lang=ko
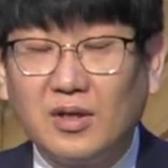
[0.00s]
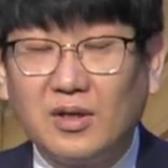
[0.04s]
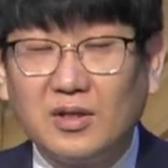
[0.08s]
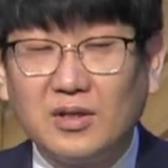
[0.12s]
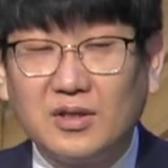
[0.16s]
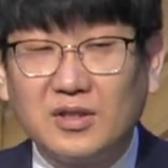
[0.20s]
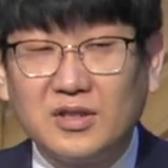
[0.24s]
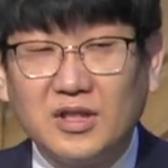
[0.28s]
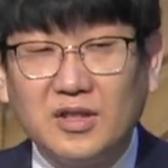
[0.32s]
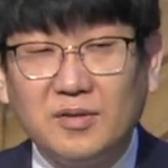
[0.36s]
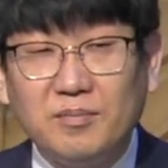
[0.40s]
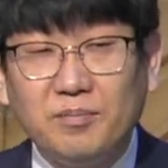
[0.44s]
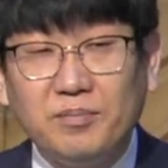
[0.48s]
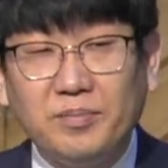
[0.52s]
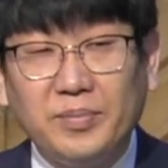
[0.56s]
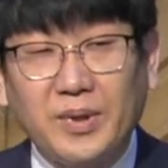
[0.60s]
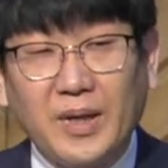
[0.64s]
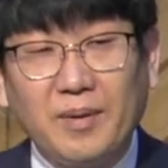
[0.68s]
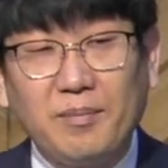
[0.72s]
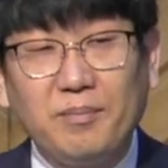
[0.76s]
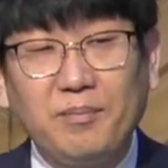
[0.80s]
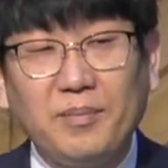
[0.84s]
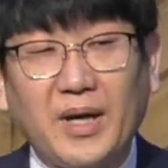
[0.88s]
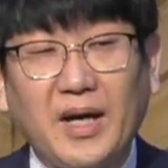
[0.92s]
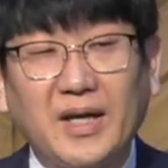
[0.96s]

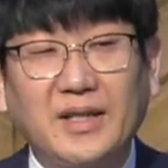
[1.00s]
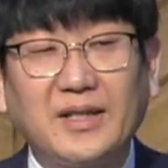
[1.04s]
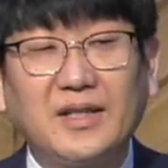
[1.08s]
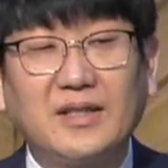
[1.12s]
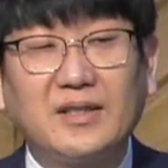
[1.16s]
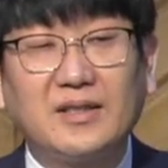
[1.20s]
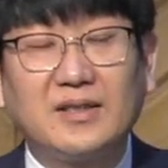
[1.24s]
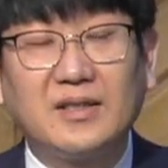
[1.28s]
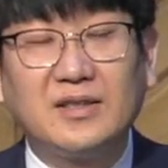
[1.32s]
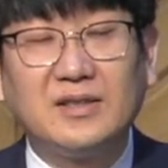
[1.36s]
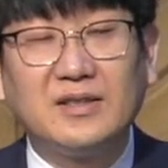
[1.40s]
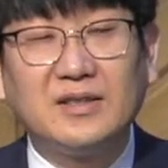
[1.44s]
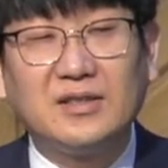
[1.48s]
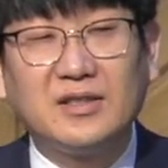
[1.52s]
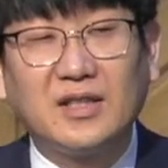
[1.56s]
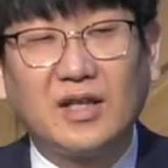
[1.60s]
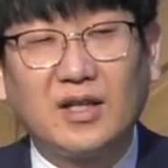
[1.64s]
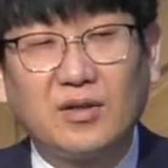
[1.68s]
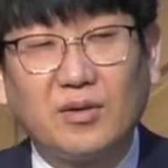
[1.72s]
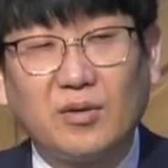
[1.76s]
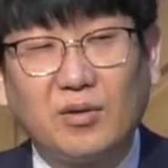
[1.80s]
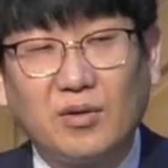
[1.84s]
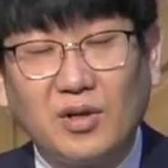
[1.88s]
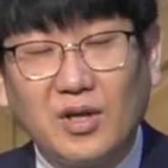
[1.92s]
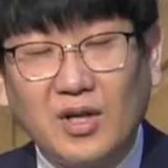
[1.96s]
심판받았던
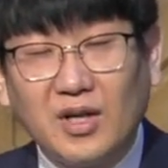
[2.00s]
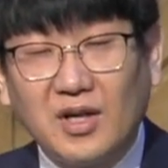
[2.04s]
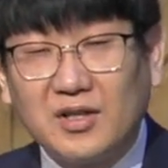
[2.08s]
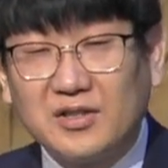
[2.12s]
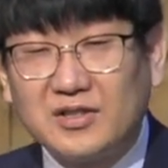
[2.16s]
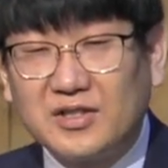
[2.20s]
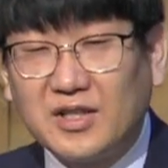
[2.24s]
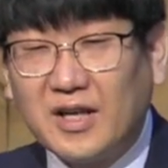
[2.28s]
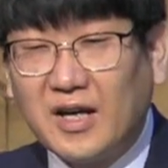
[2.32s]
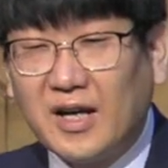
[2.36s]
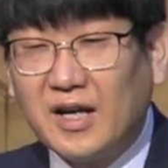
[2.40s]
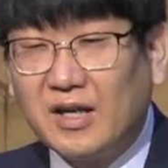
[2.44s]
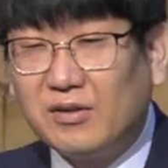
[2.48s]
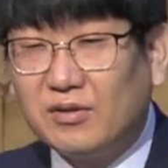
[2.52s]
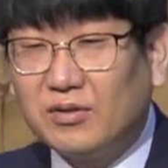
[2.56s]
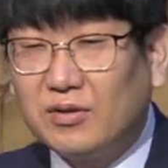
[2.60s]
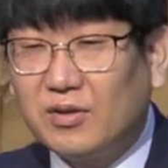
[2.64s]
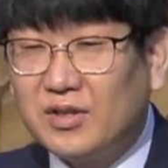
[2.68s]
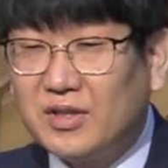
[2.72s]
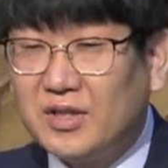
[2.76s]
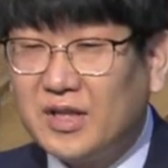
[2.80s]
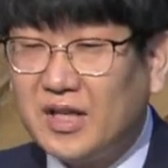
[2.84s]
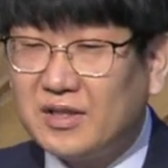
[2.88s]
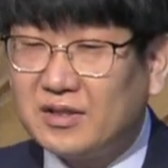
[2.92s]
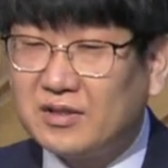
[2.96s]
자로 제약으로
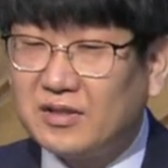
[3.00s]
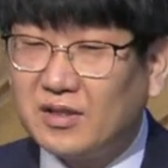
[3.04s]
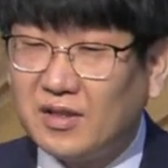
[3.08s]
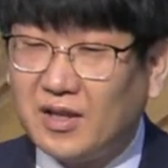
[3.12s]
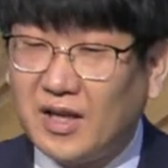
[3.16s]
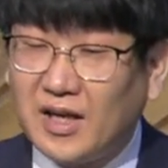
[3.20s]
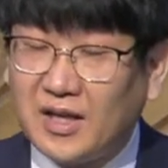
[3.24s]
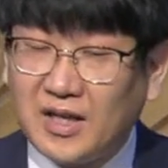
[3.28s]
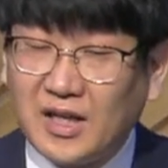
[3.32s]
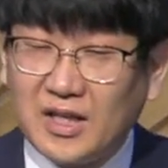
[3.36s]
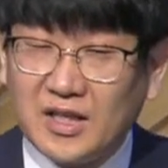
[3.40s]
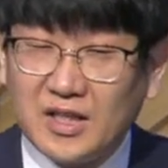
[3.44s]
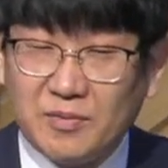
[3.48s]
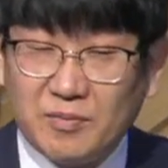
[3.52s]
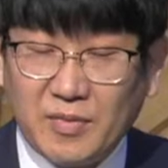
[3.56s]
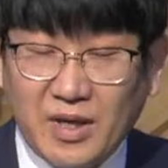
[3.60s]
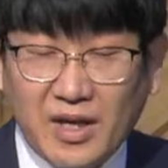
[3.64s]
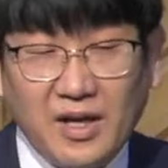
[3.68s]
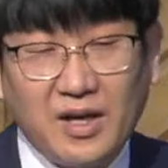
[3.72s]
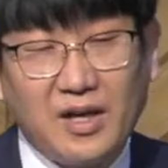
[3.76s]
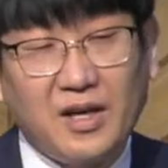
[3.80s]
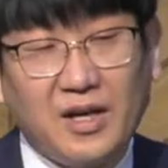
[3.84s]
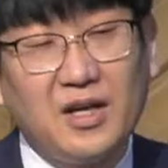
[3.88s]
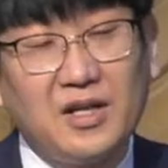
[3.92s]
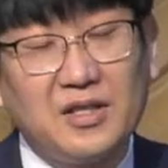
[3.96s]
인해서
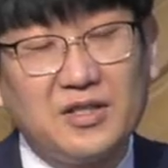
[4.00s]
하나님의